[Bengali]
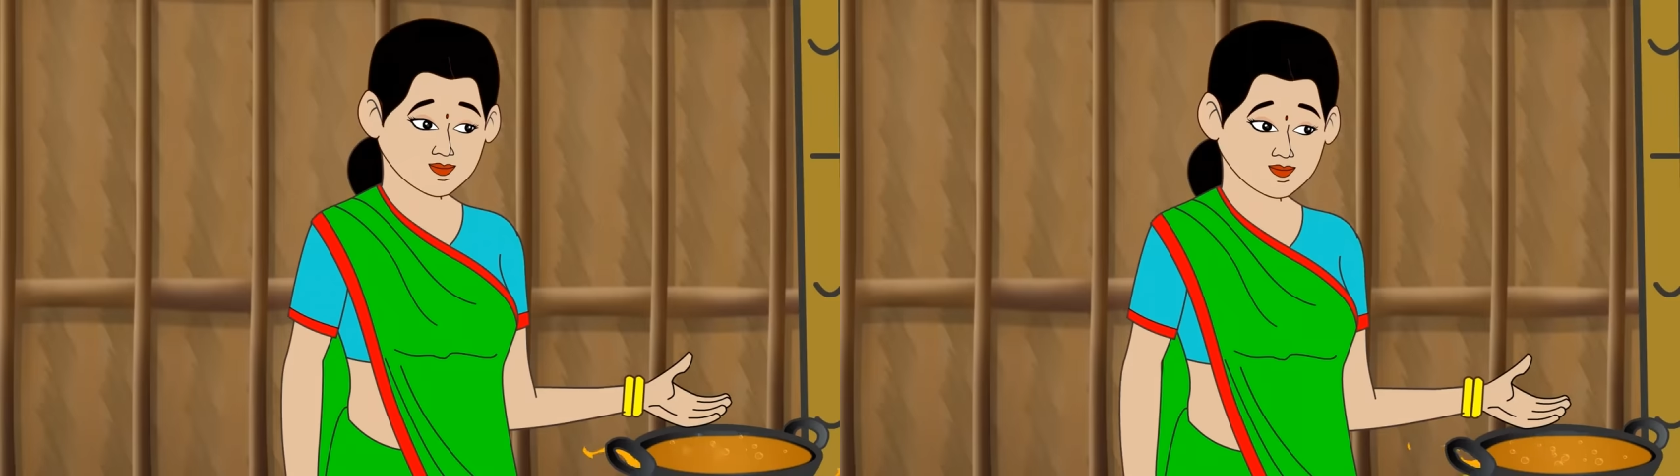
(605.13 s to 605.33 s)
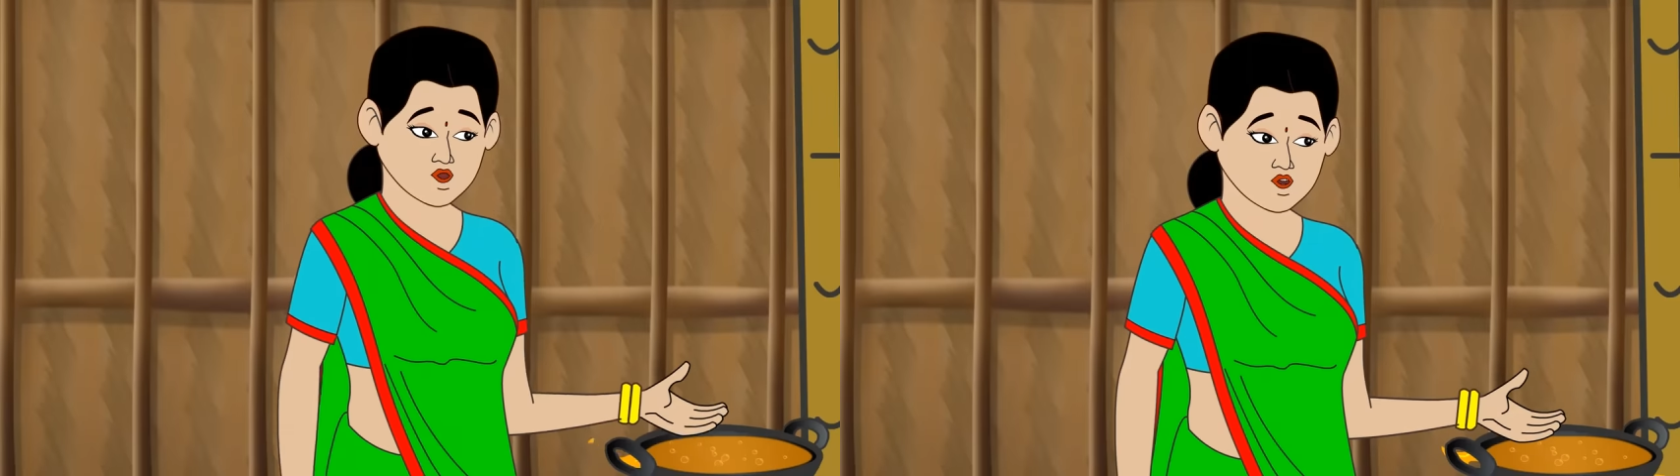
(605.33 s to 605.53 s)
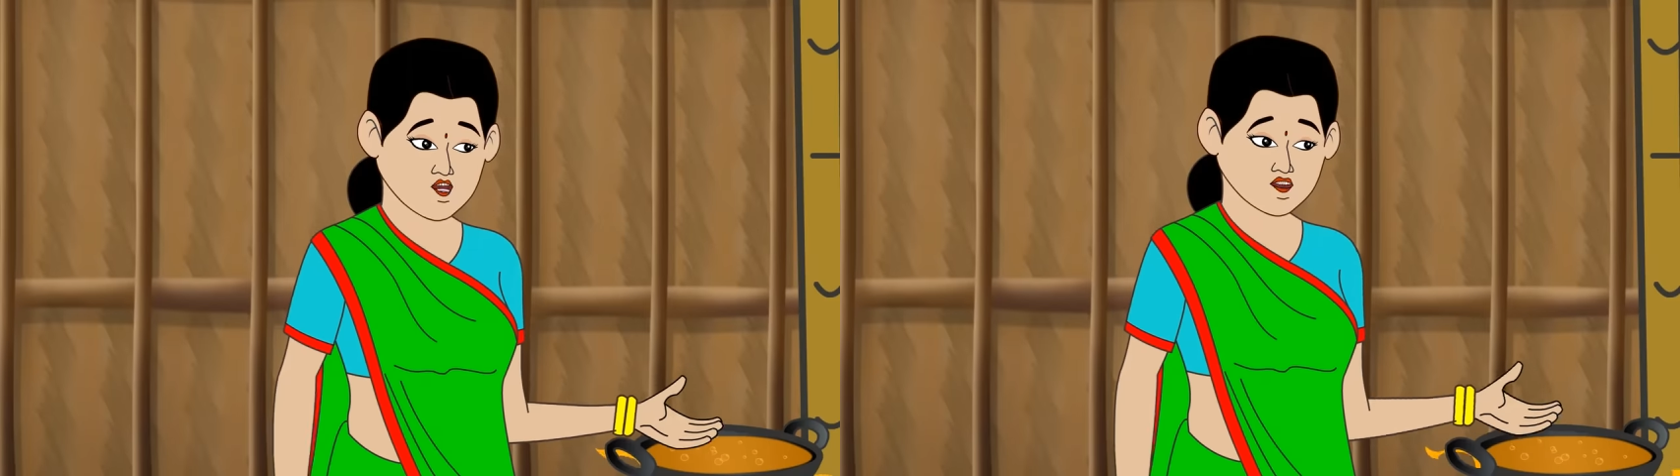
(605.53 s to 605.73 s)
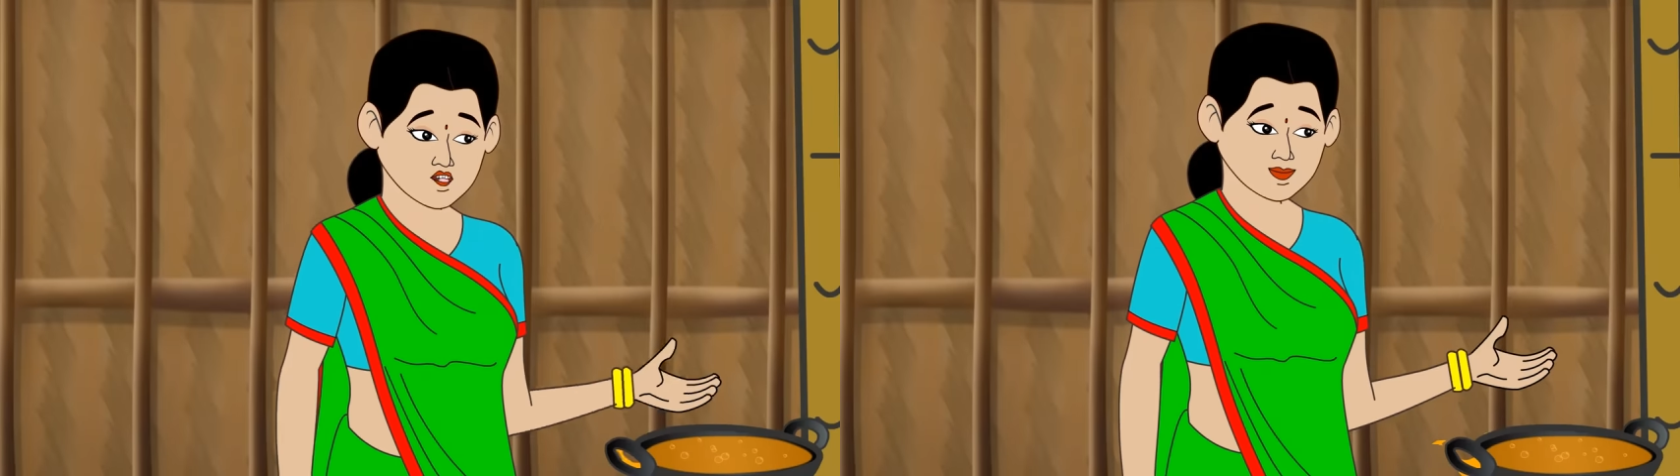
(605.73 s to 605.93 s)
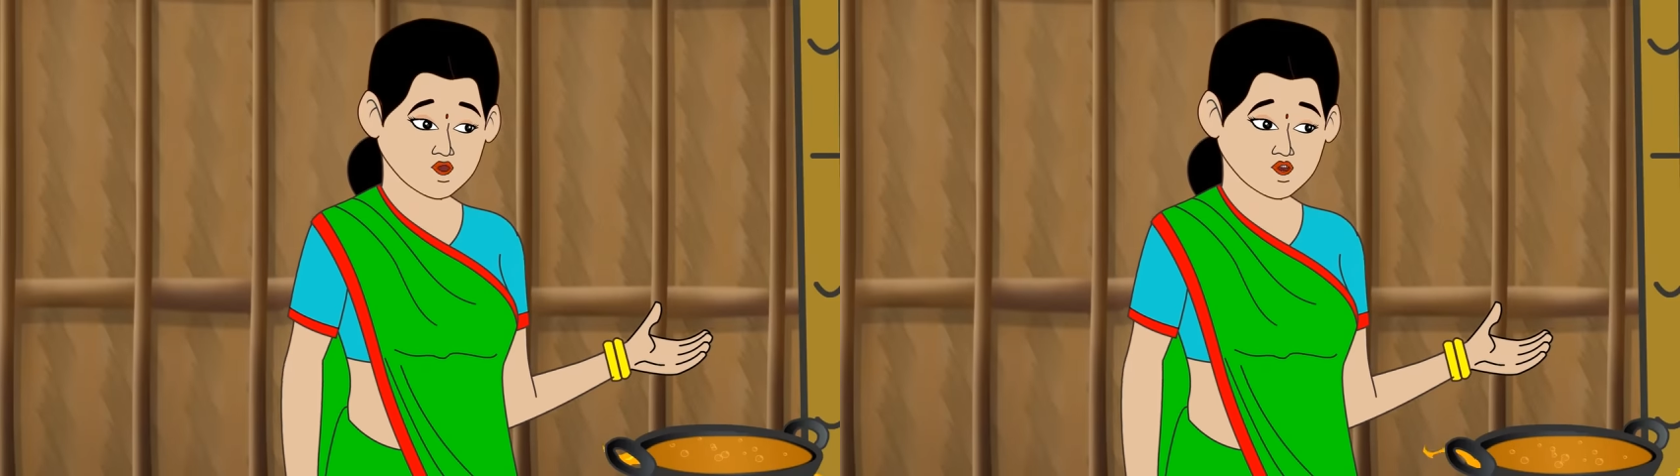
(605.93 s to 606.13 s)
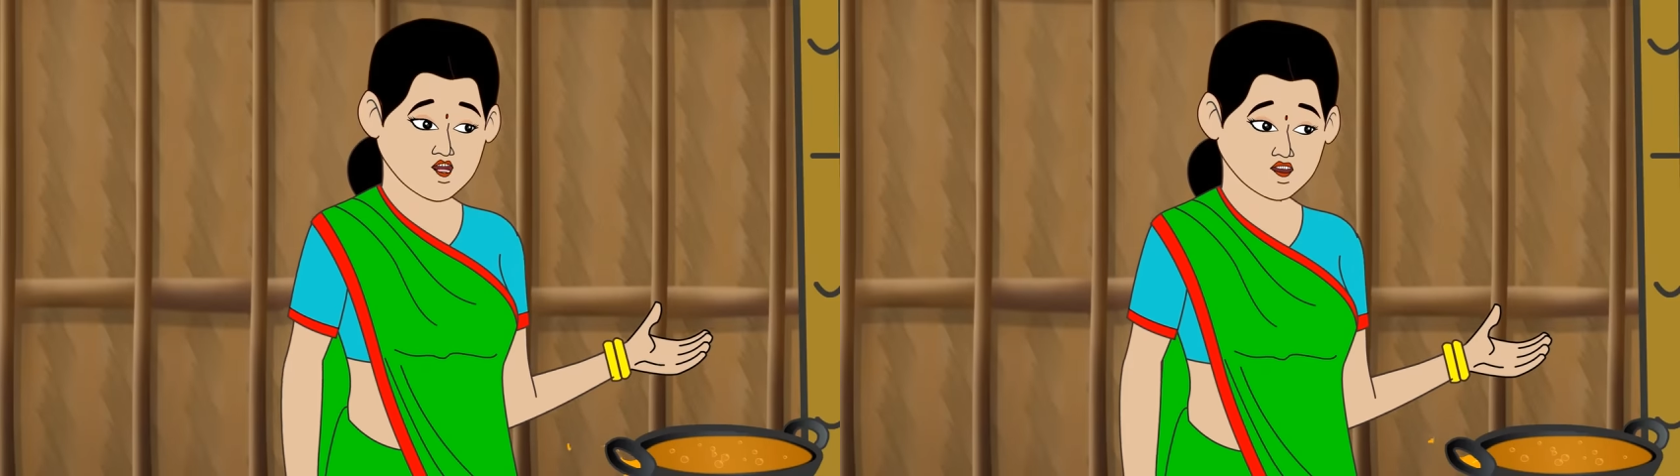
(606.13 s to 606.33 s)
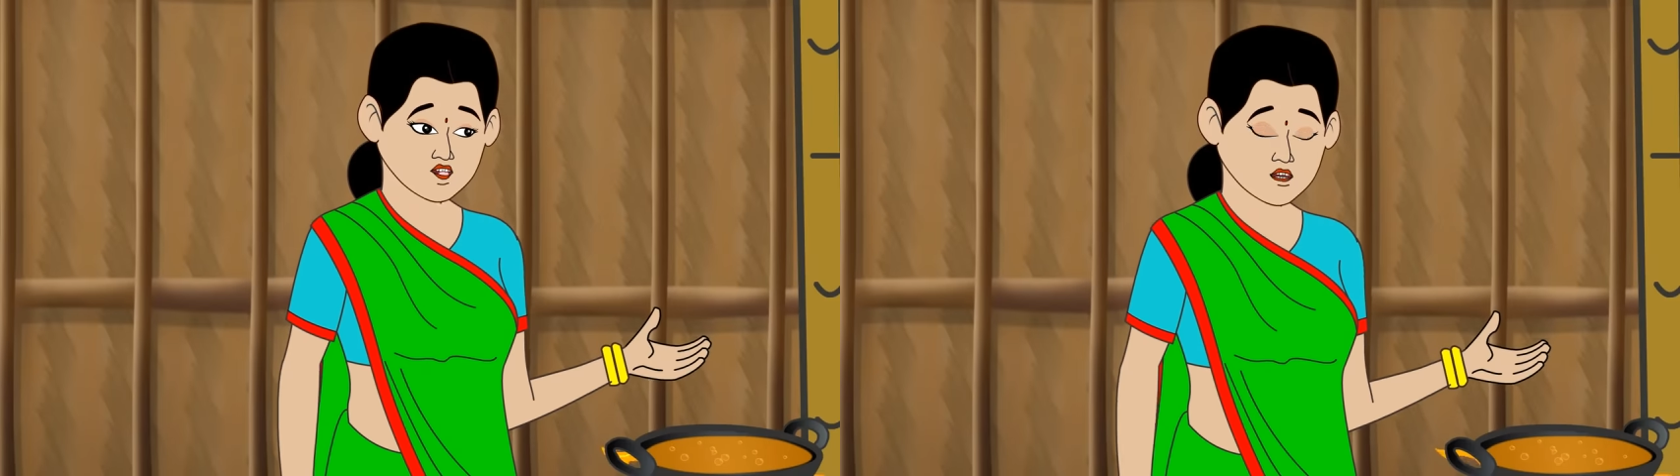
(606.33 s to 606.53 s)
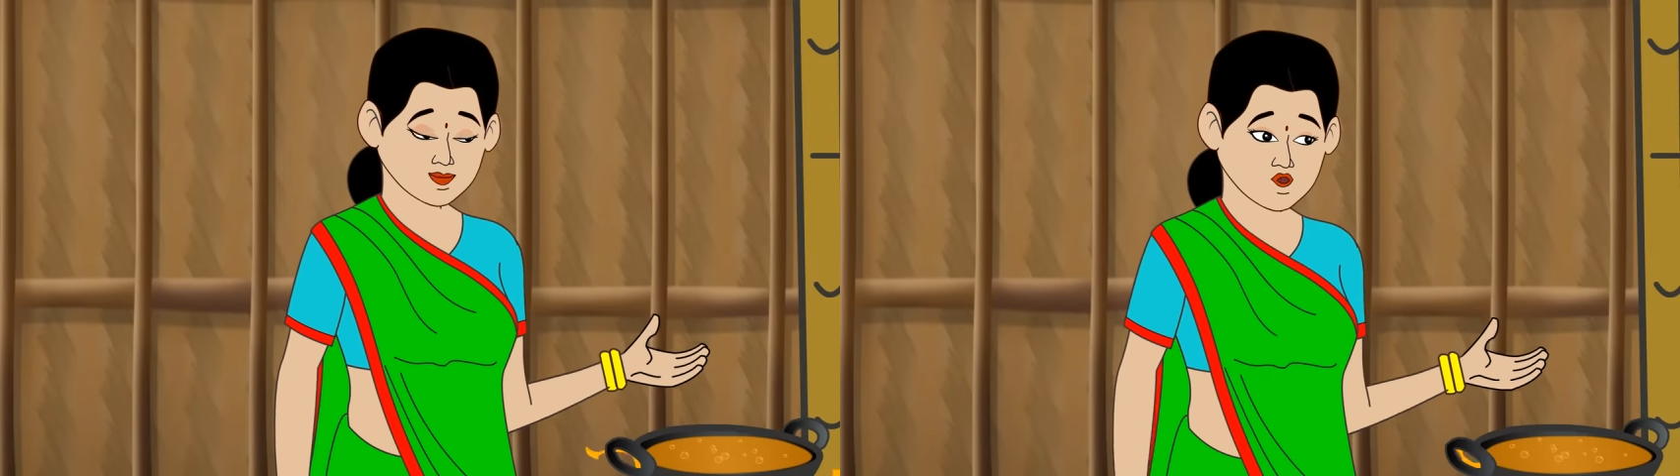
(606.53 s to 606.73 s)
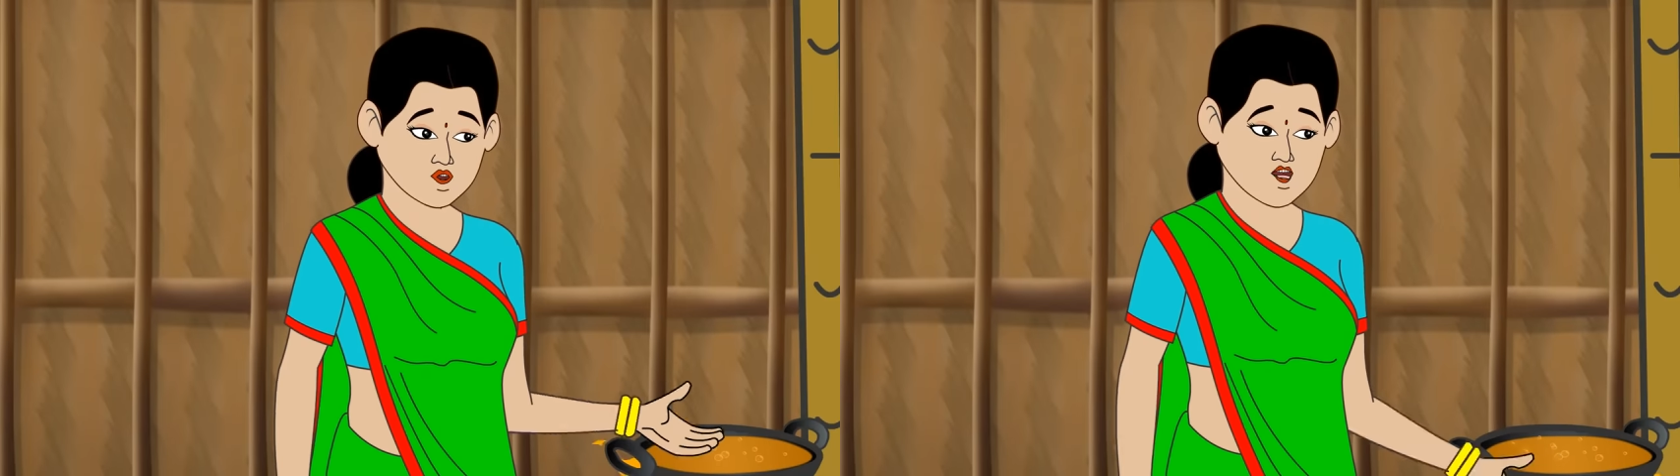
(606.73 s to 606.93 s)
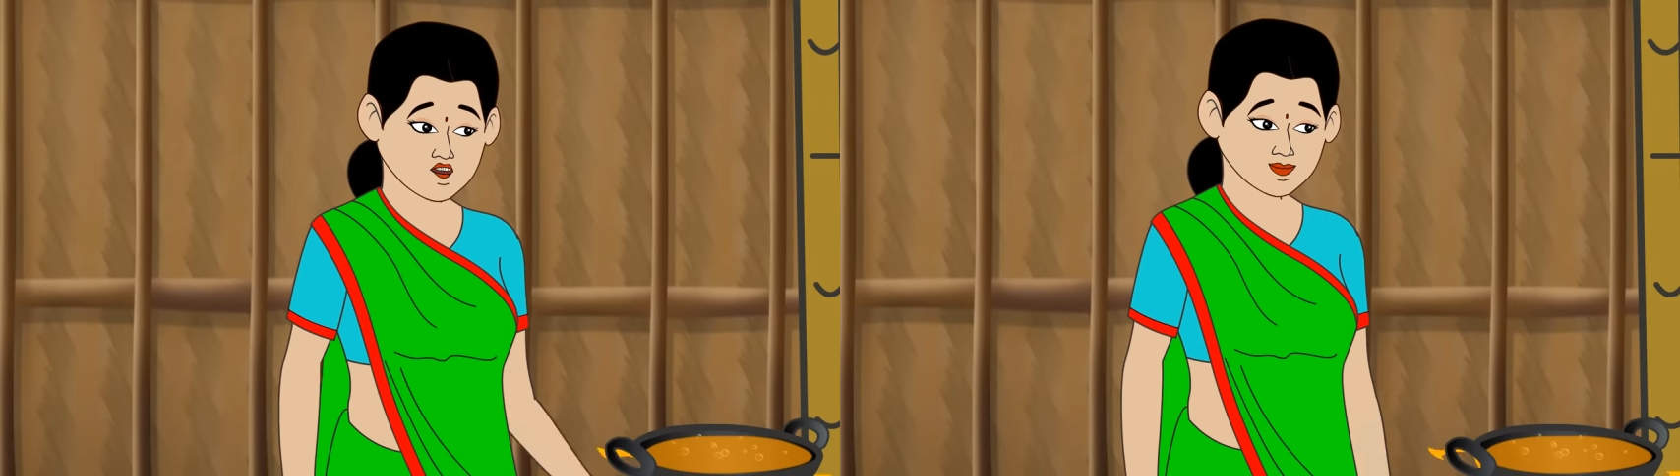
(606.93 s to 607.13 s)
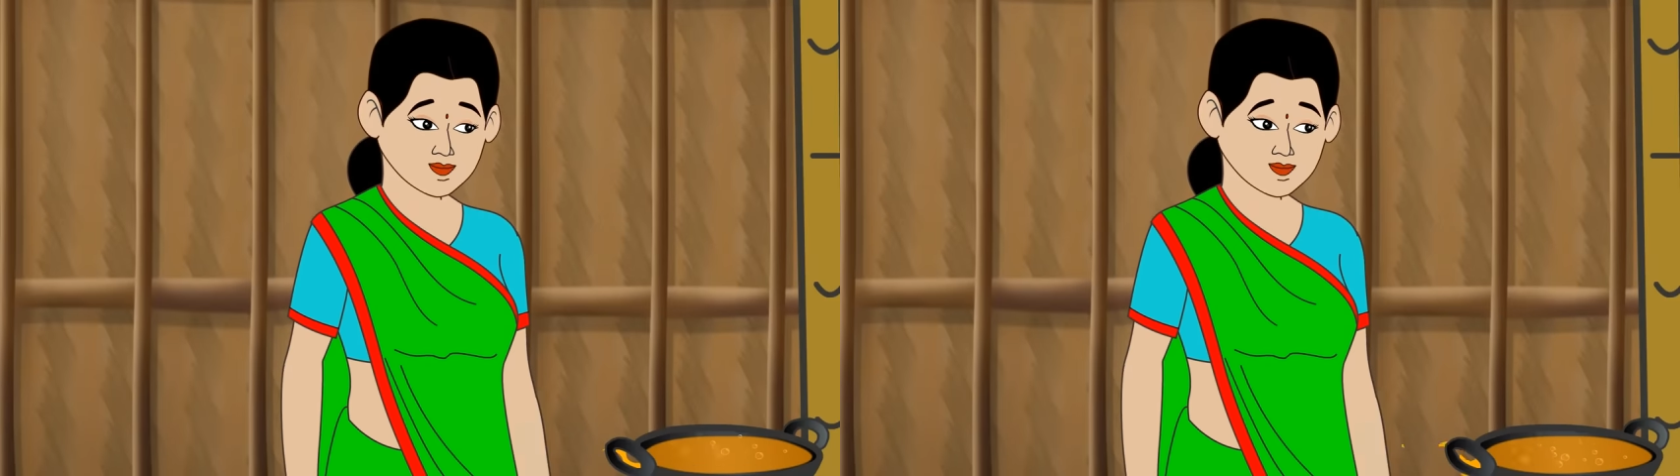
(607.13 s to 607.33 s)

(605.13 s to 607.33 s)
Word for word: সেই আশা বুঝি আর পূর্ণ হলো না